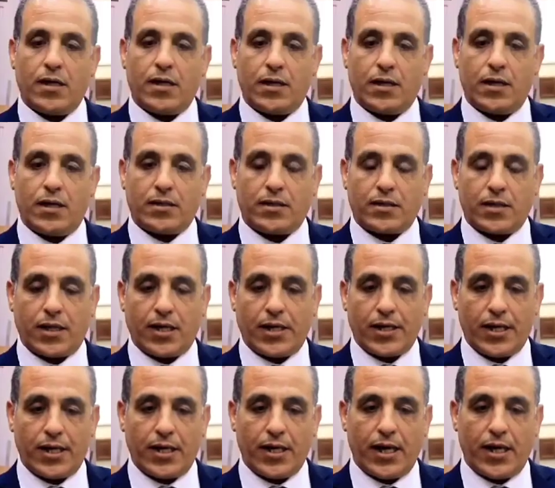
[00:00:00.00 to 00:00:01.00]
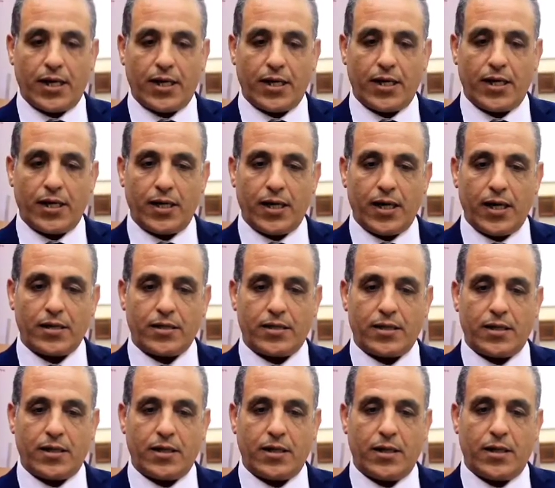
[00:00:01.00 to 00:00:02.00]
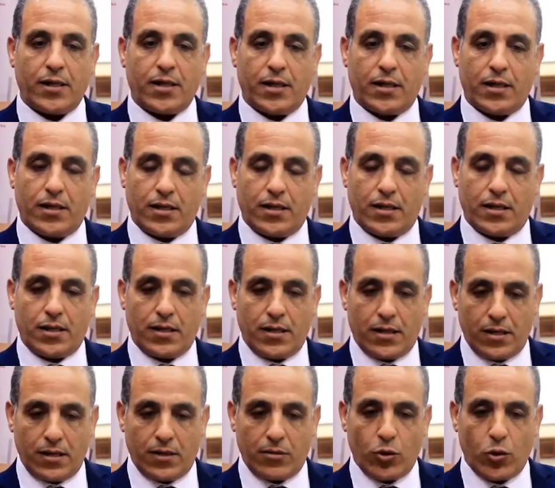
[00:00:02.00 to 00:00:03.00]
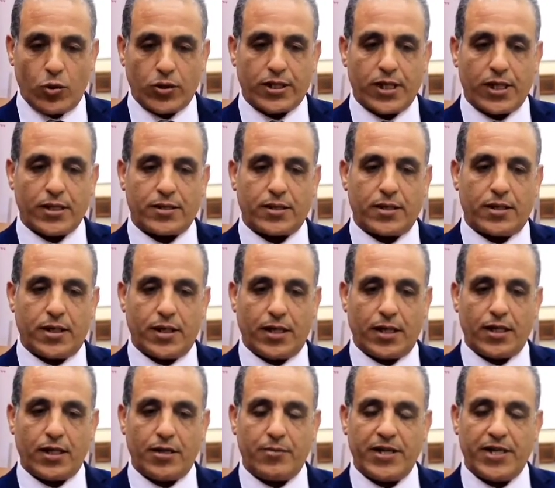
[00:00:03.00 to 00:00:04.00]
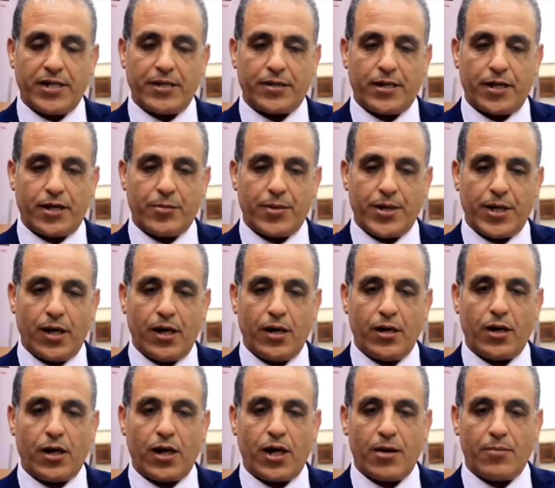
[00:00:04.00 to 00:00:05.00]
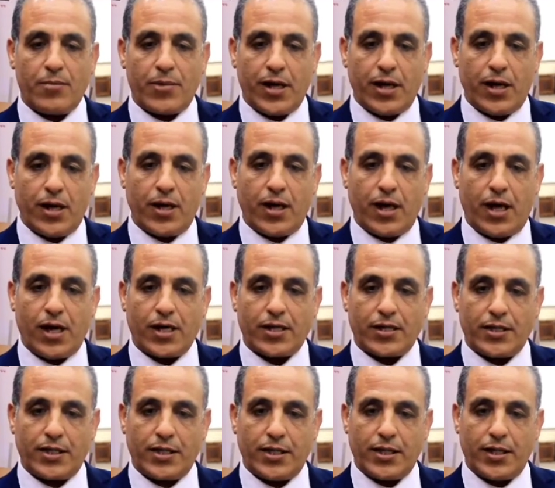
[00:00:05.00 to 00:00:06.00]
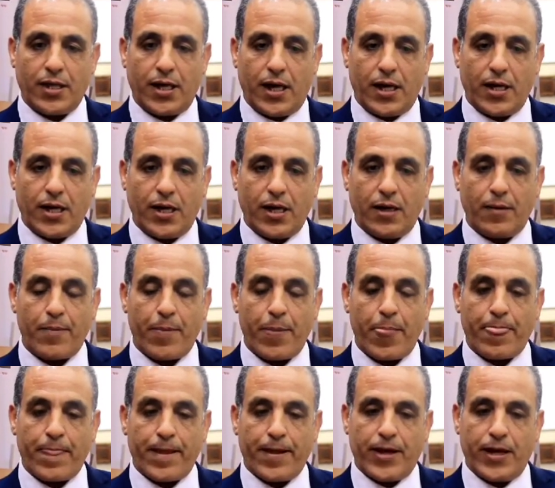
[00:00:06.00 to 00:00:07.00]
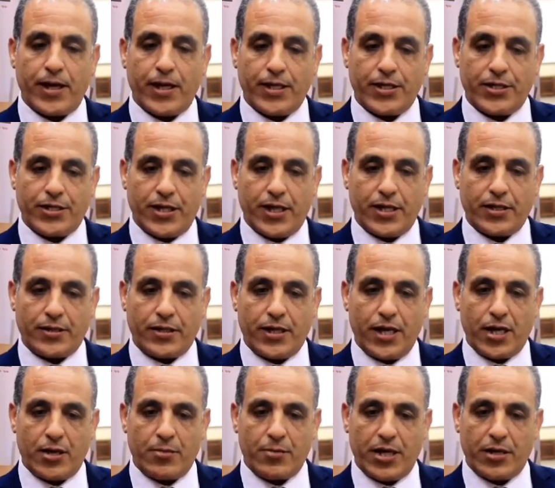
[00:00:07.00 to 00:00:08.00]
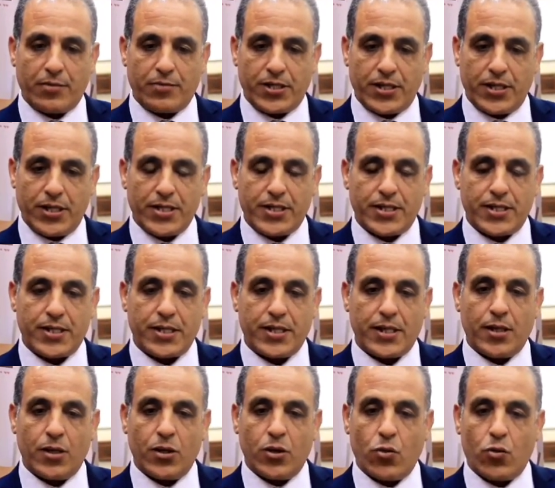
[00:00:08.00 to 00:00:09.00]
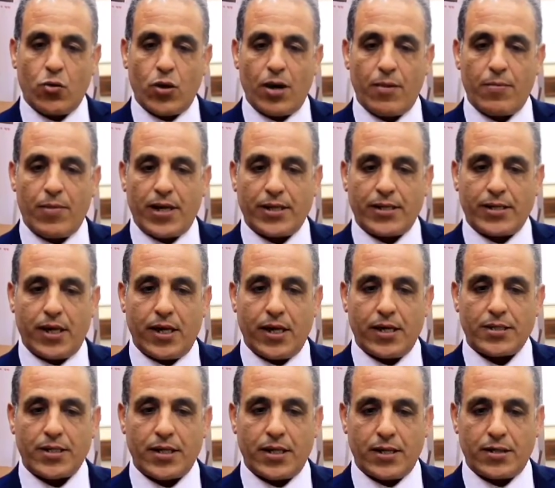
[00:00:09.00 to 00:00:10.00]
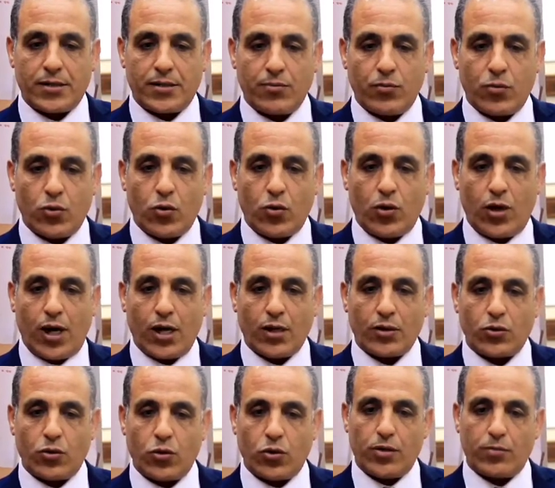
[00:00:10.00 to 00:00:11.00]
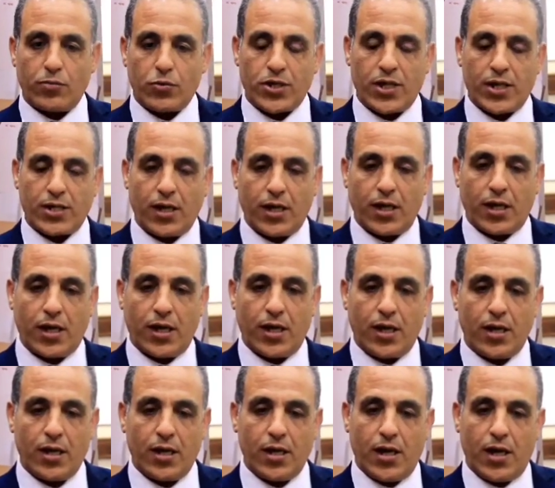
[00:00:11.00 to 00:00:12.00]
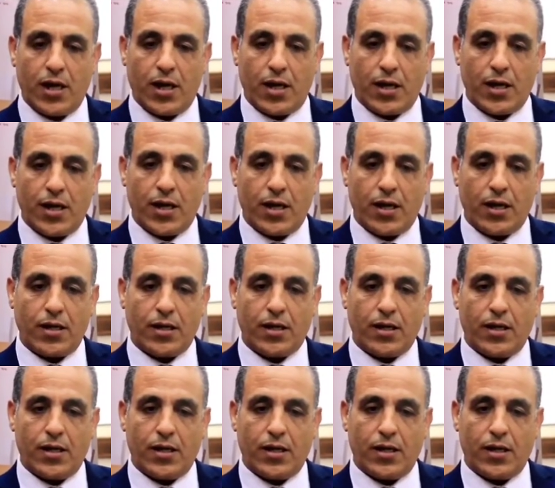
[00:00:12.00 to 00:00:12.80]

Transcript: التقرير الأخير لهذا الوقتات الإقليمي للتنمية قبل عرضه على اللجان الدائمة للمجلس وبعدها سيتم عرضه للمصادقة على